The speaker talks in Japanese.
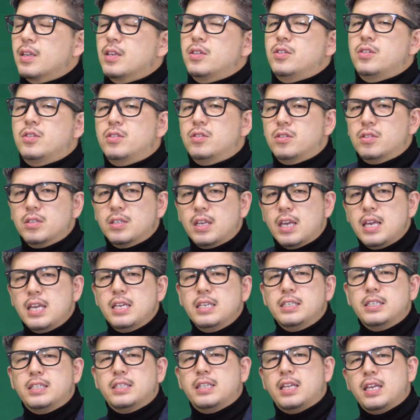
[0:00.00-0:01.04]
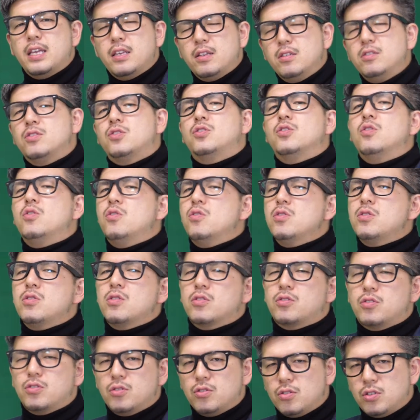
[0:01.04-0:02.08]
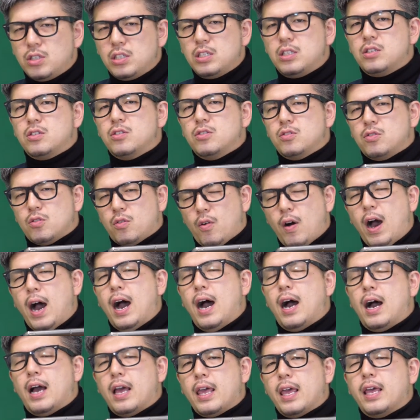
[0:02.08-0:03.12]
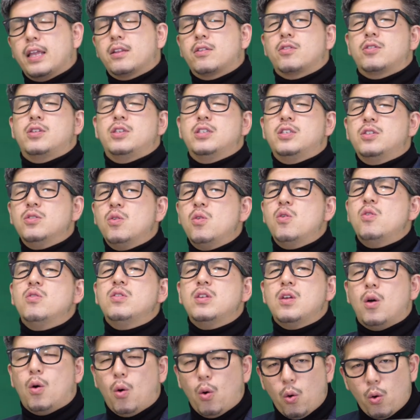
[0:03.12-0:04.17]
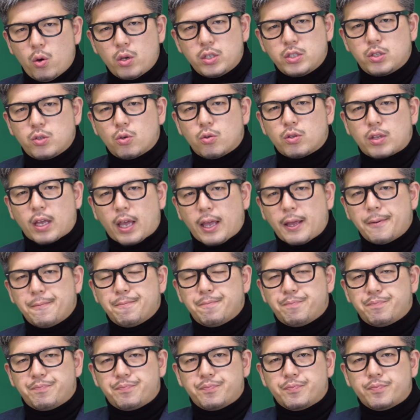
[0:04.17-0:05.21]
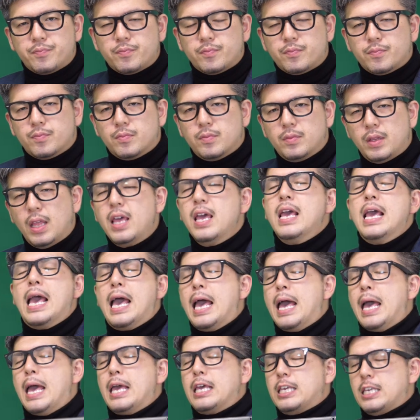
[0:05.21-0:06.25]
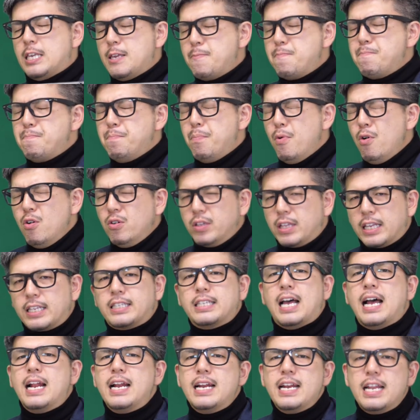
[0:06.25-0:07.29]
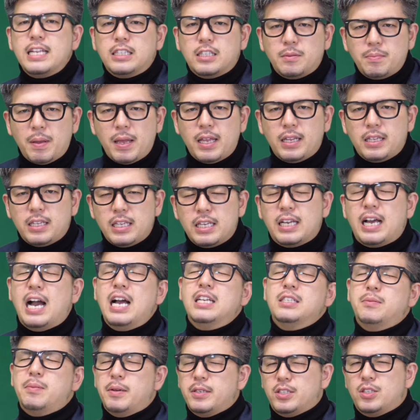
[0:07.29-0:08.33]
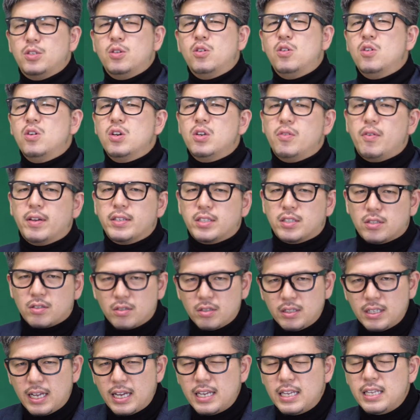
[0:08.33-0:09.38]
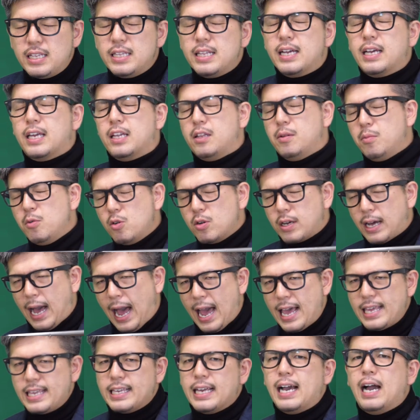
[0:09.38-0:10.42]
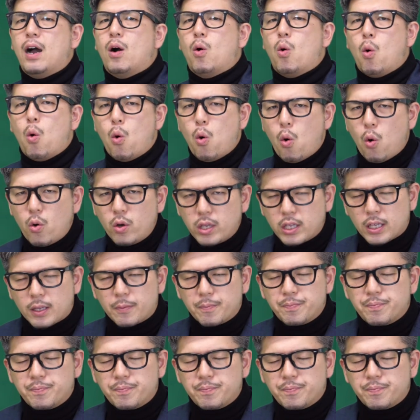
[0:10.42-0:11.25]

出現している上位の数字っていうのは、えーと非常に多い状態で、一方でさん列目に関しては上位は少ないんだけども下位が多い